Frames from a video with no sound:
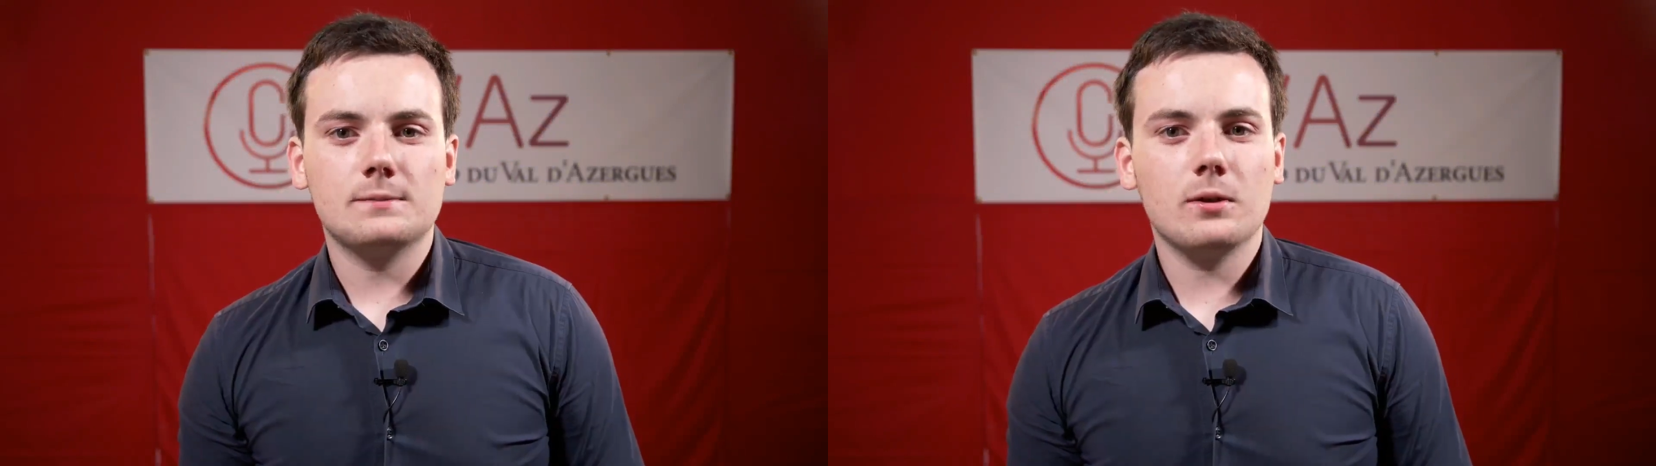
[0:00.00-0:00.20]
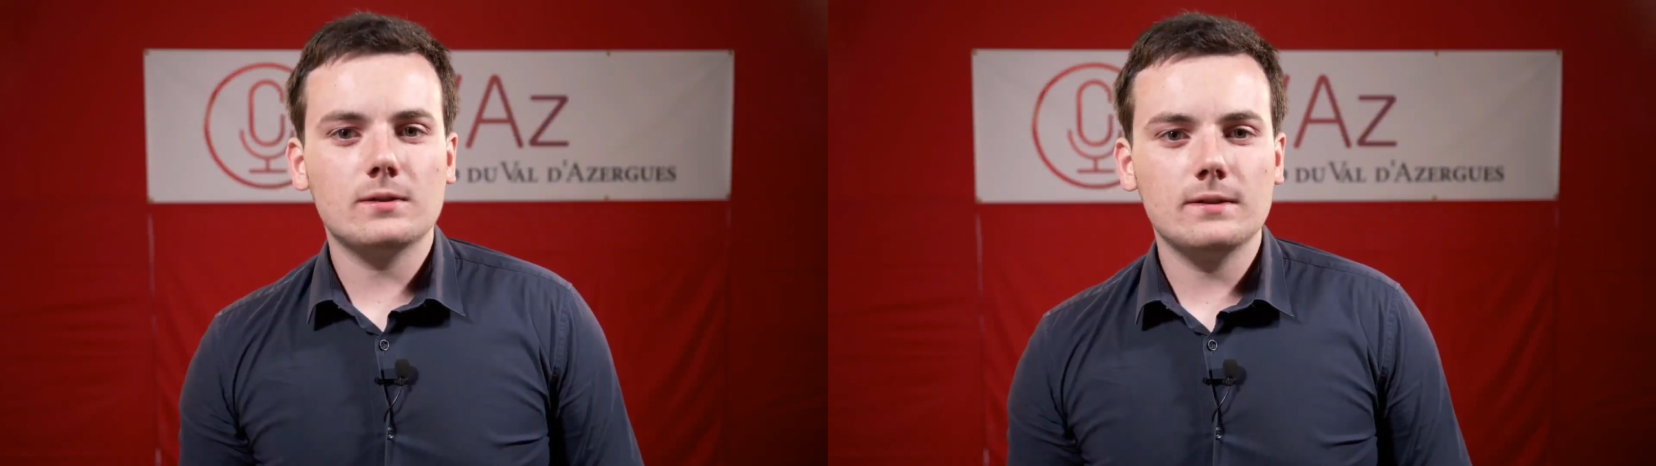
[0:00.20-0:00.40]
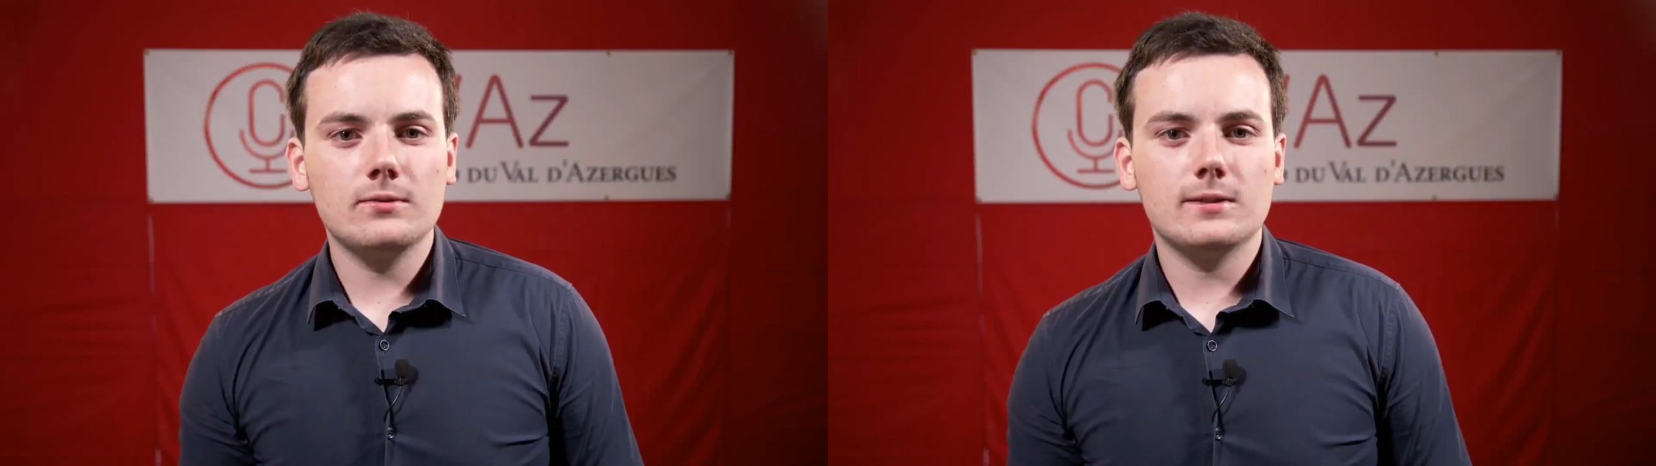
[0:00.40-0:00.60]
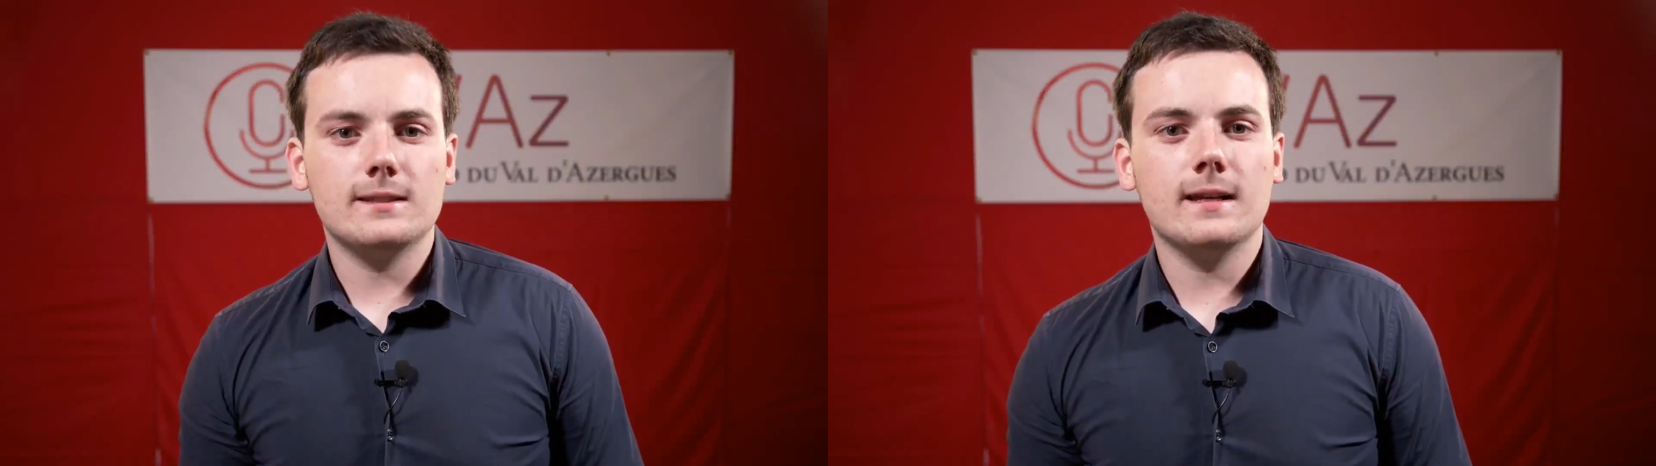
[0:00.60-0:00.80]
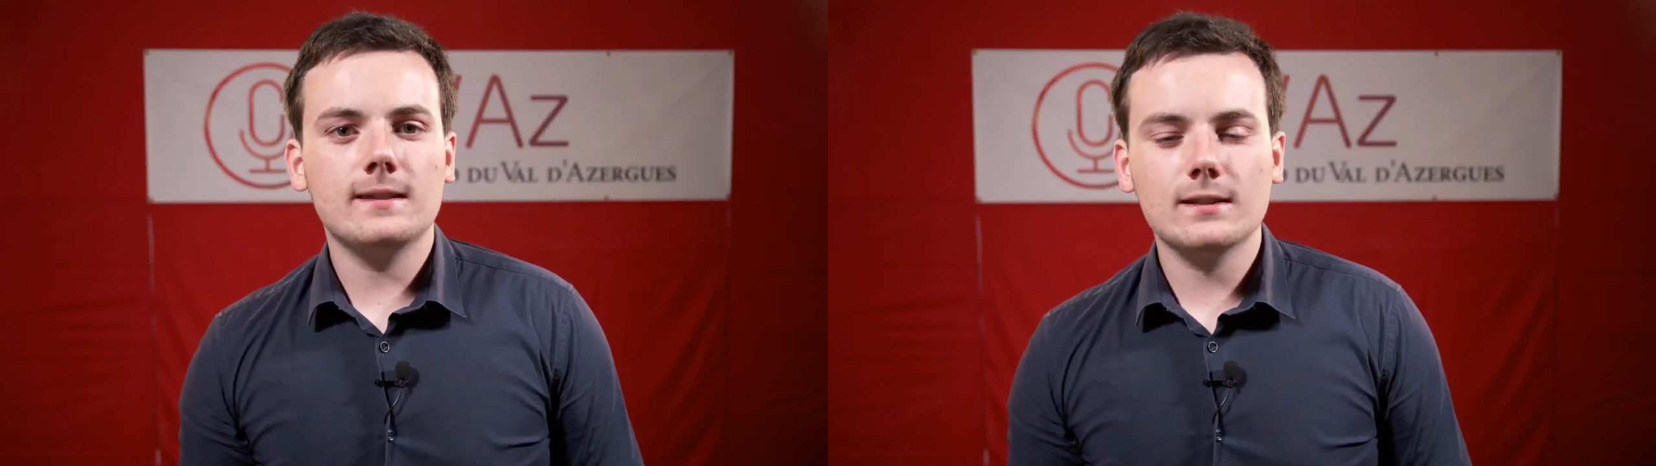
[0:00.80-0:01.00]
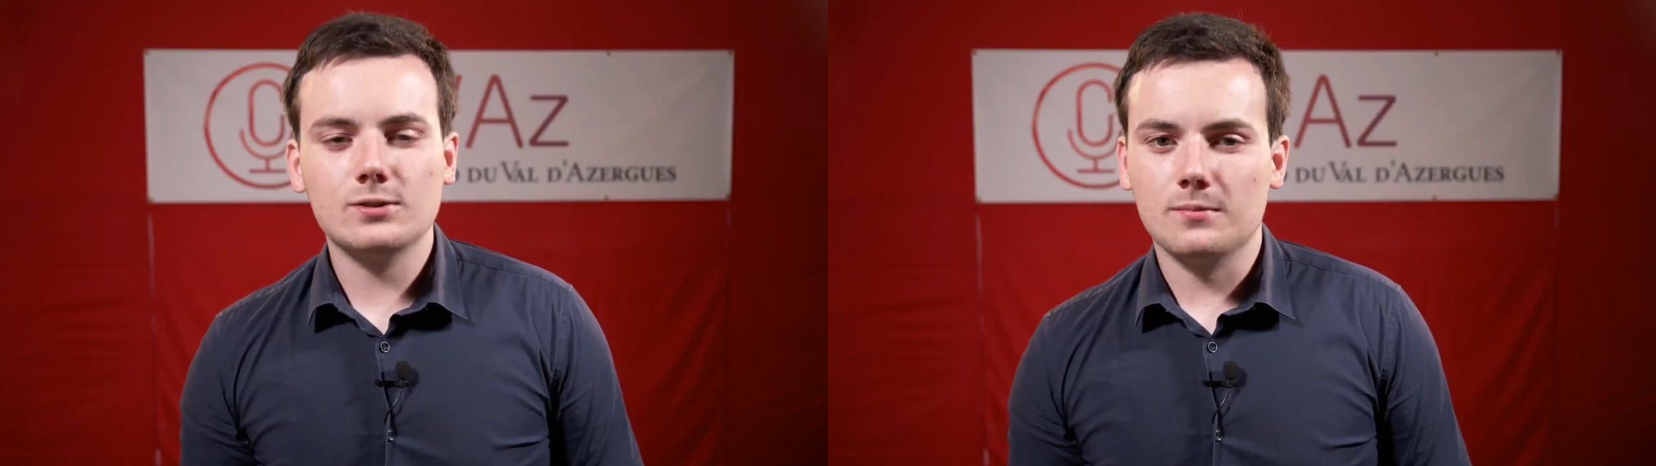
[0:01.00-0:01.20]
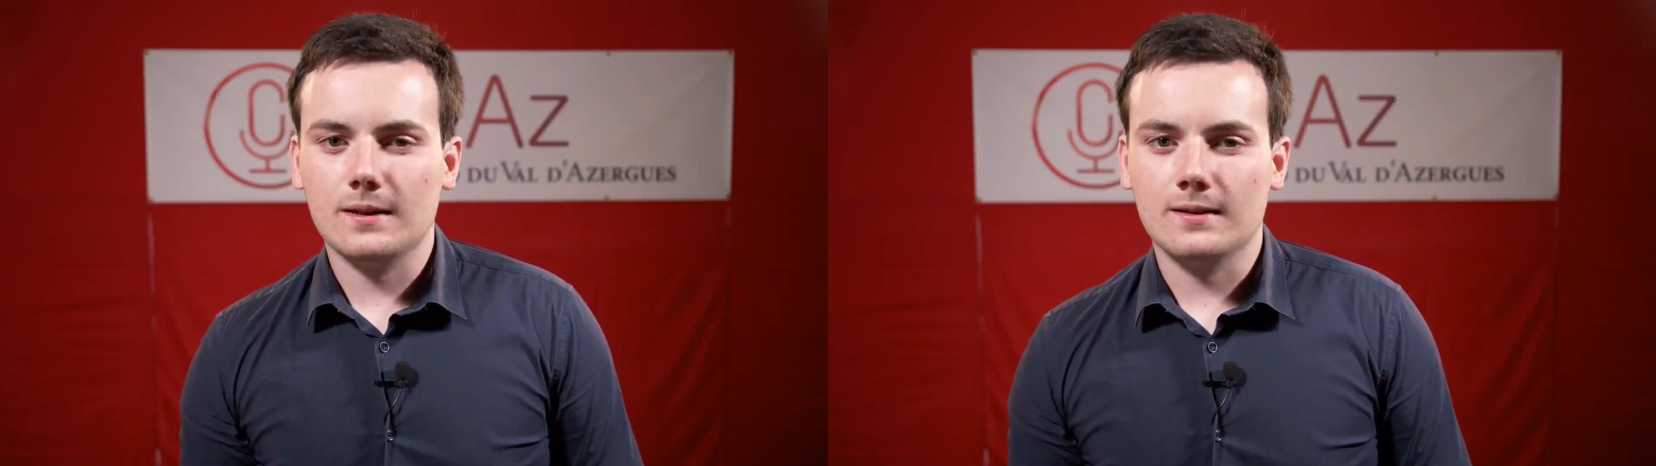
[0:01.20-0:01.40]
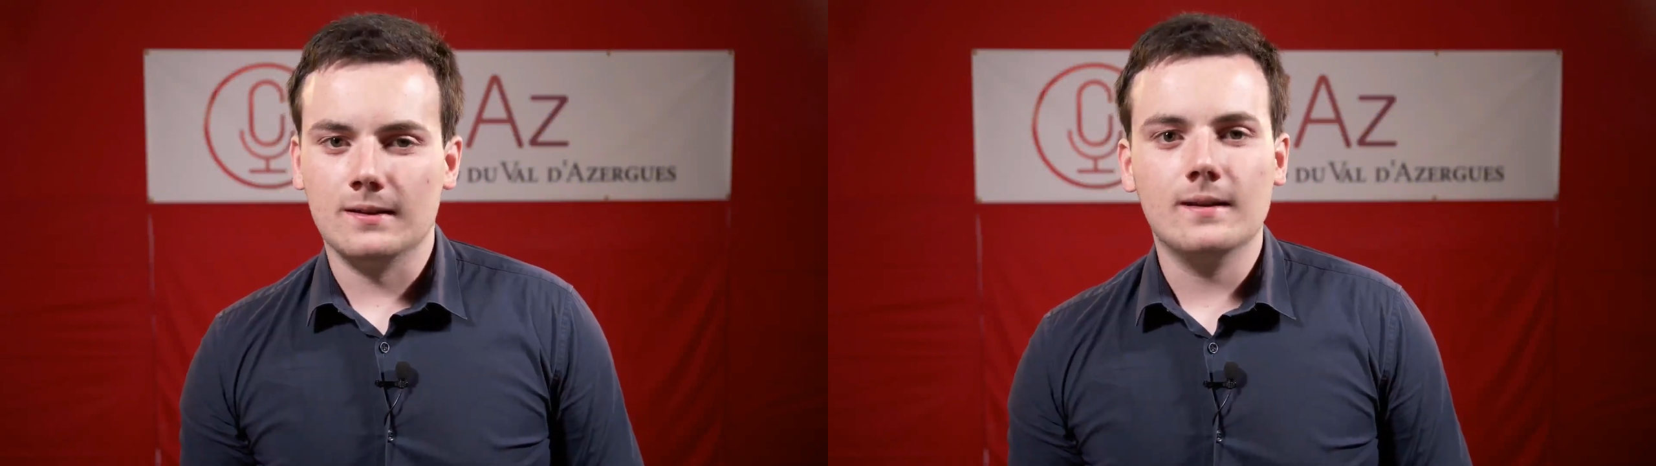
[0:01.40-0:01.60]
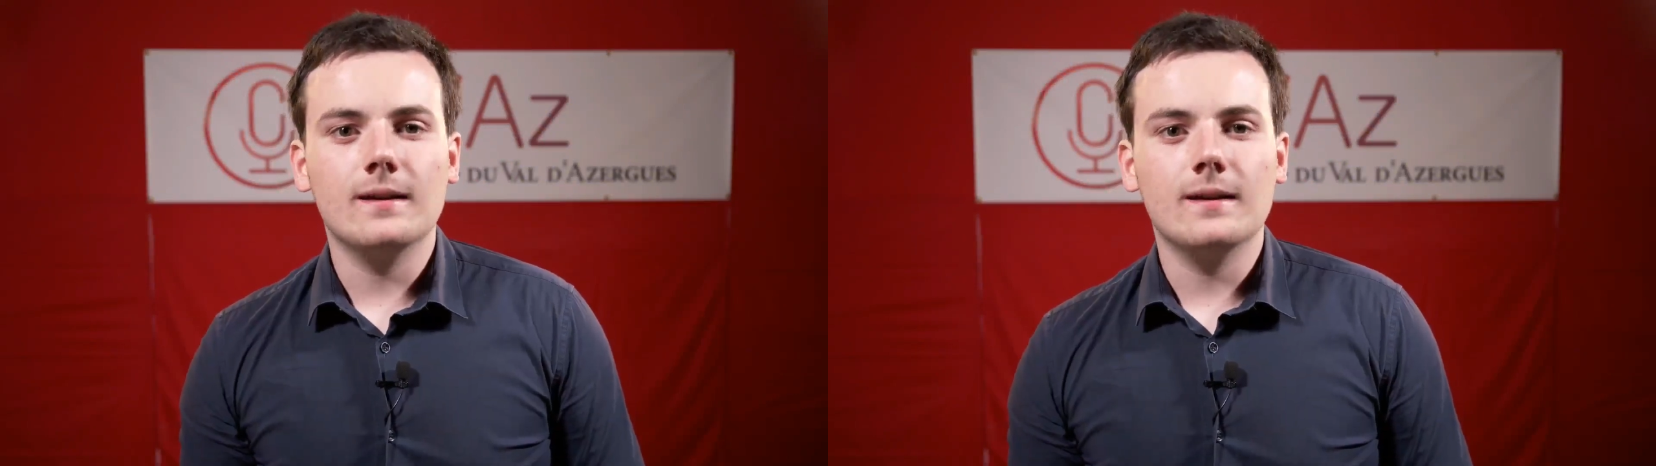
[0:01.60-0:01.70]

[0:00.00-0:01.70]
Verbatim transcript: sportive de ces dernières semaines.